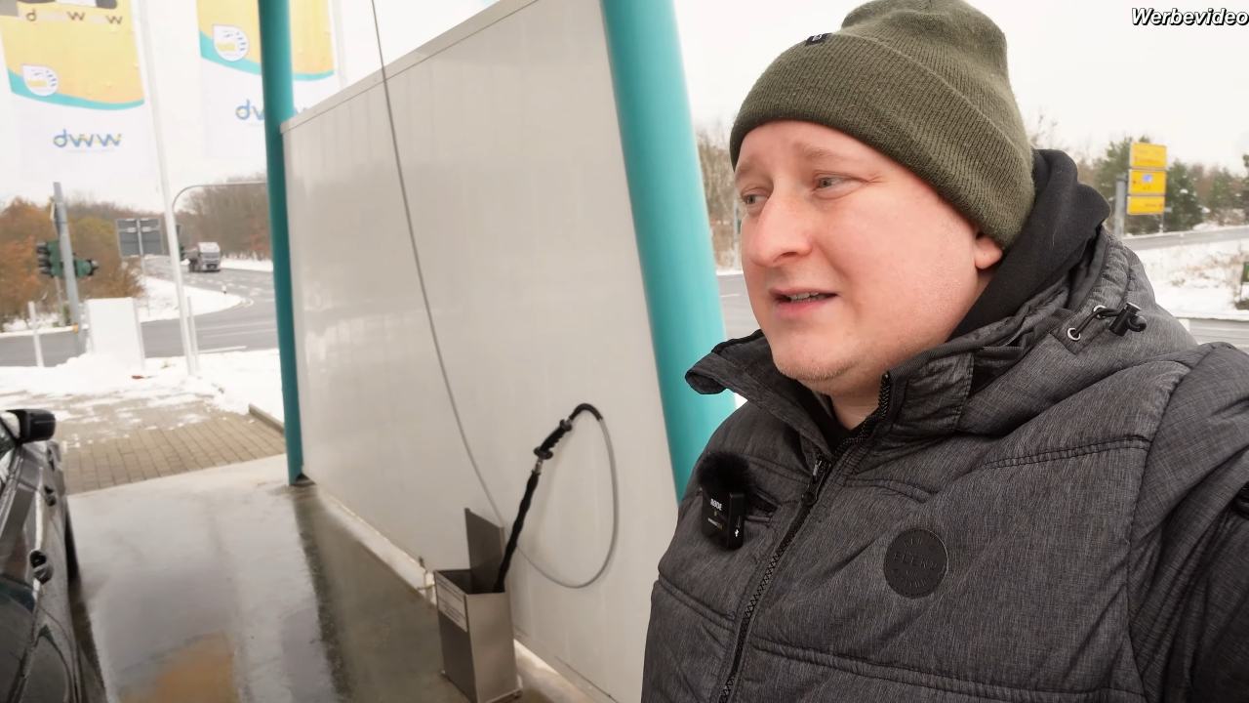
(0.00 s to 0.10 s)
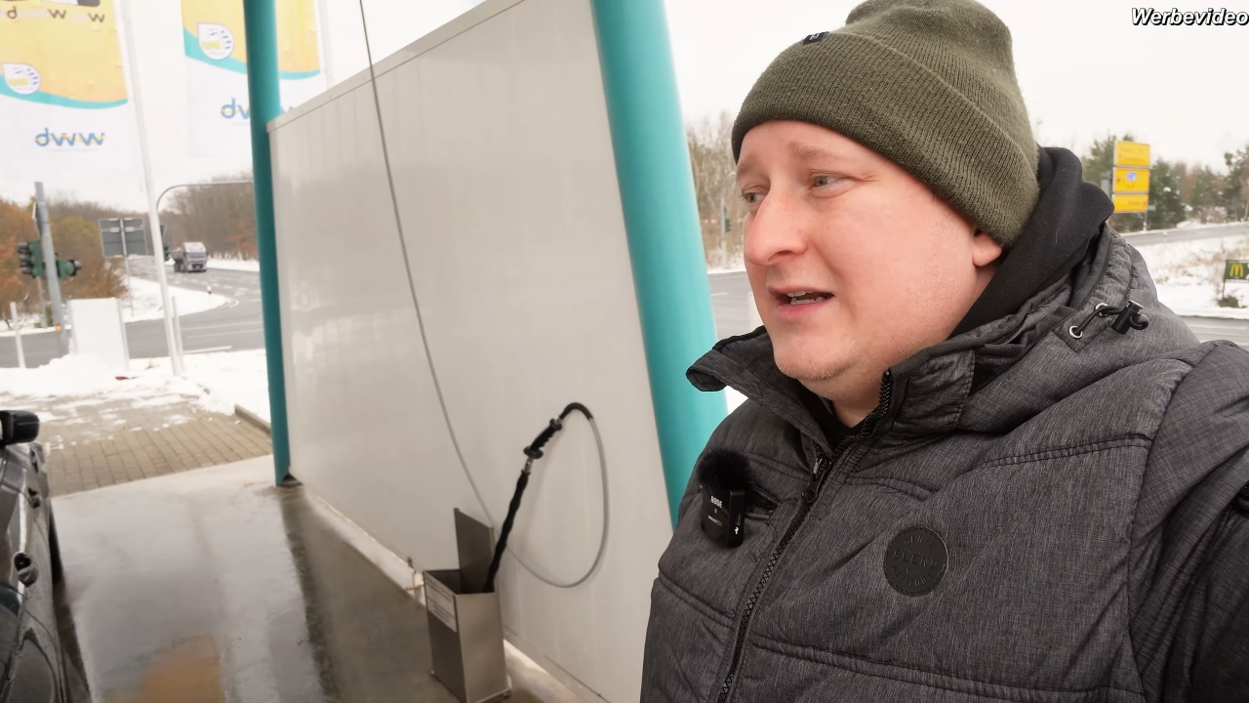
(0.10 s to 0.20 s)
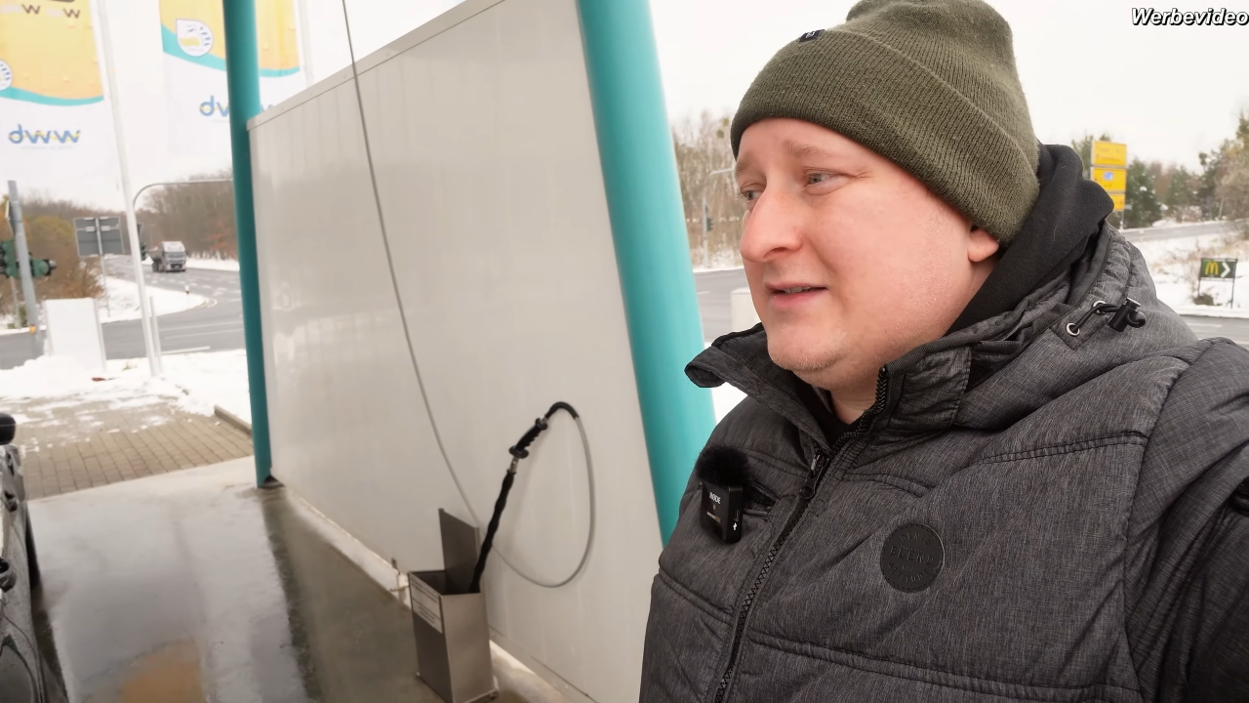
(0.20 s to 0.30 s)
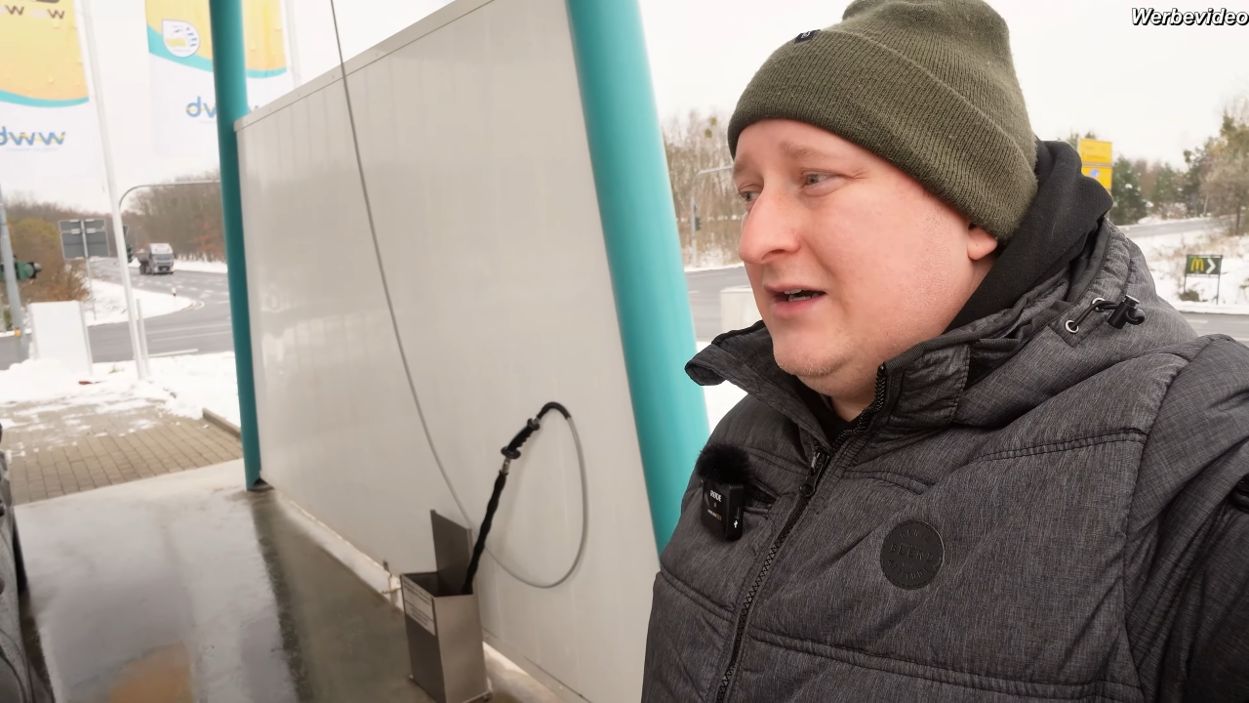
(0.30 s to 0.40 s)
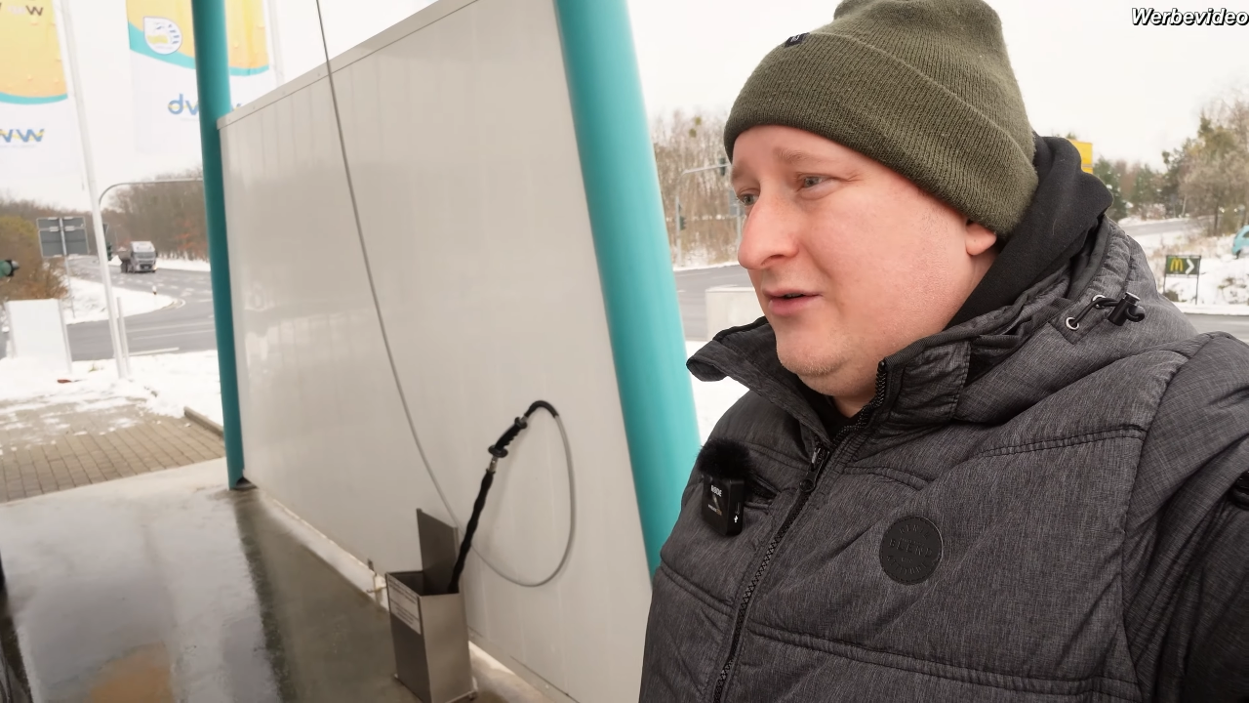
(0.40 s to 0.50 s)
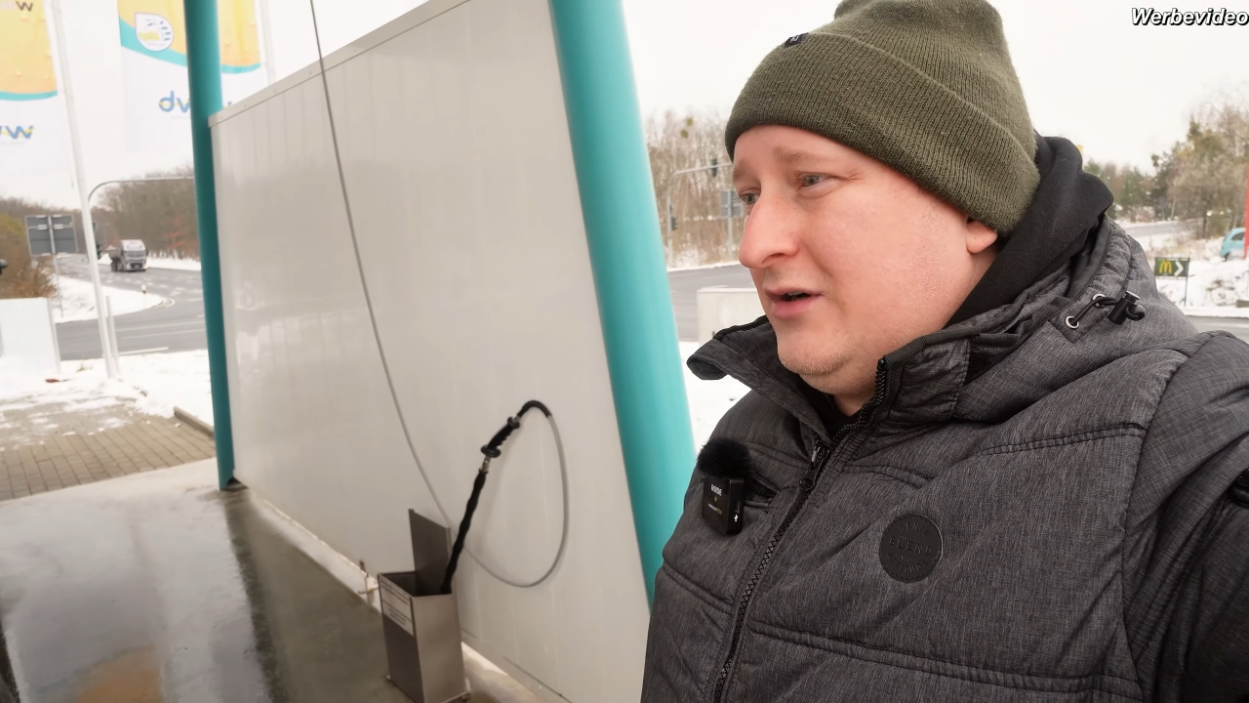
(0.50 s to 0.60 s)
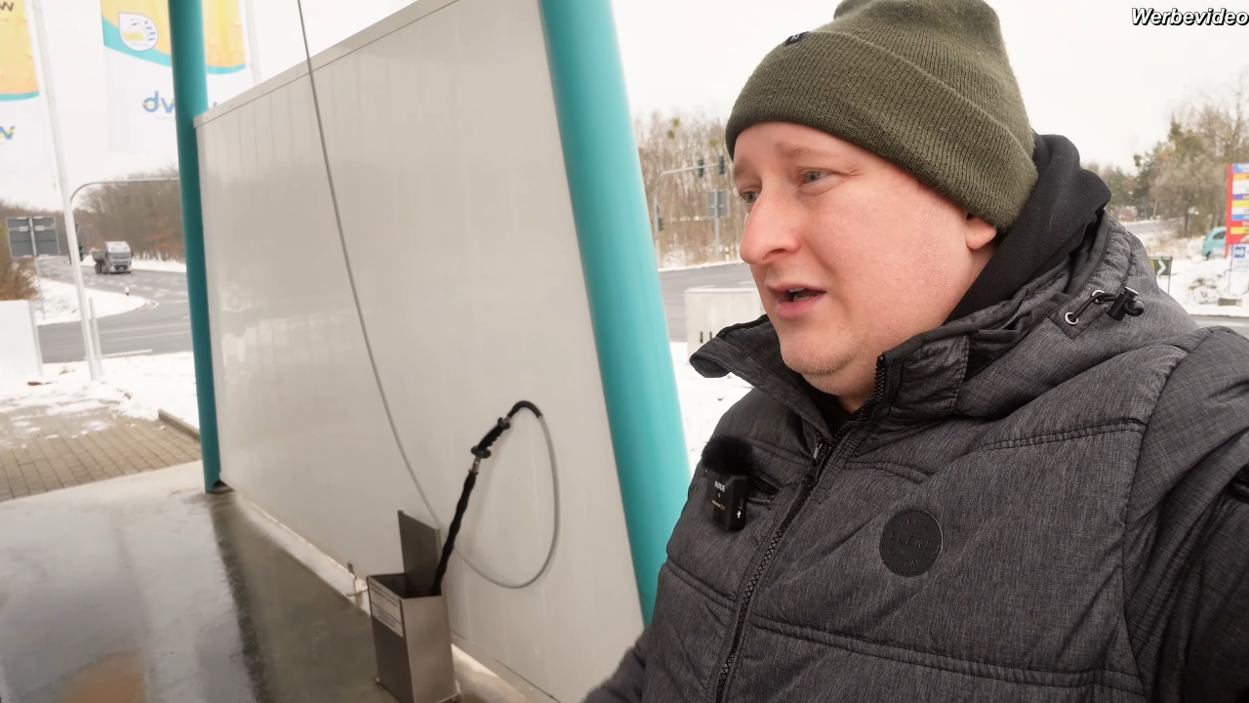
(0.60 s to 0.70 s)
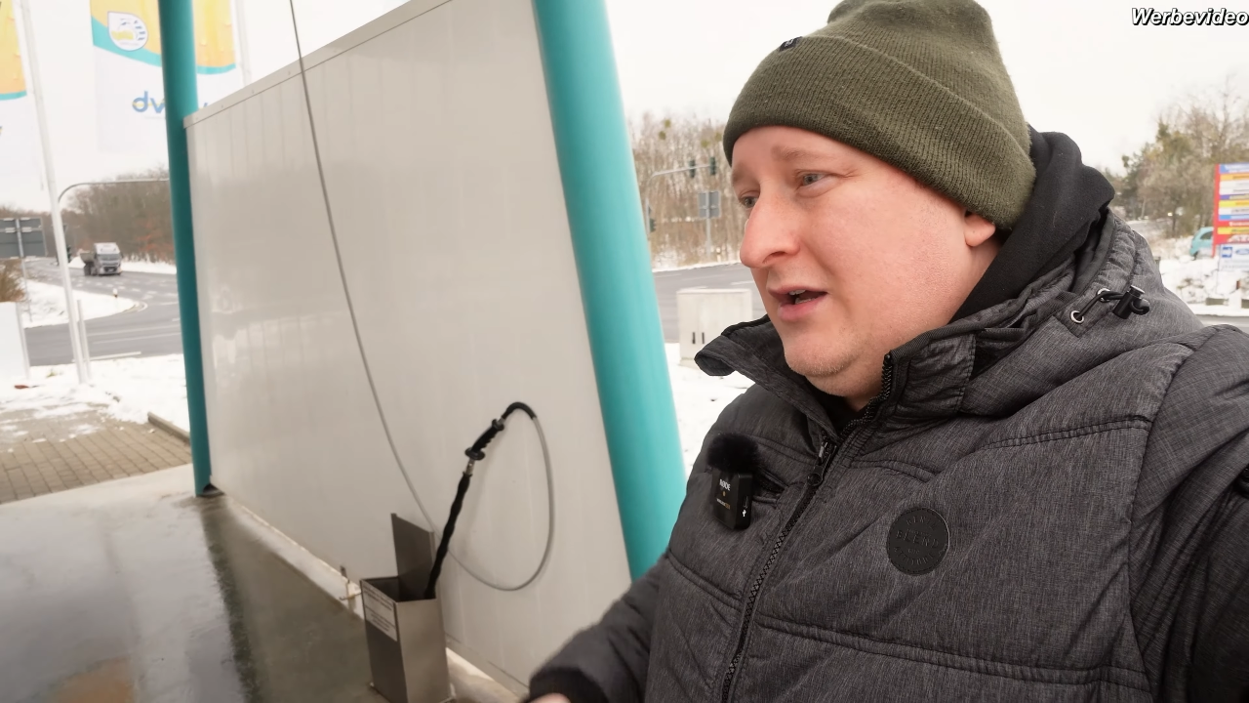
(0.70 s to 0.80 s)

Ganze auch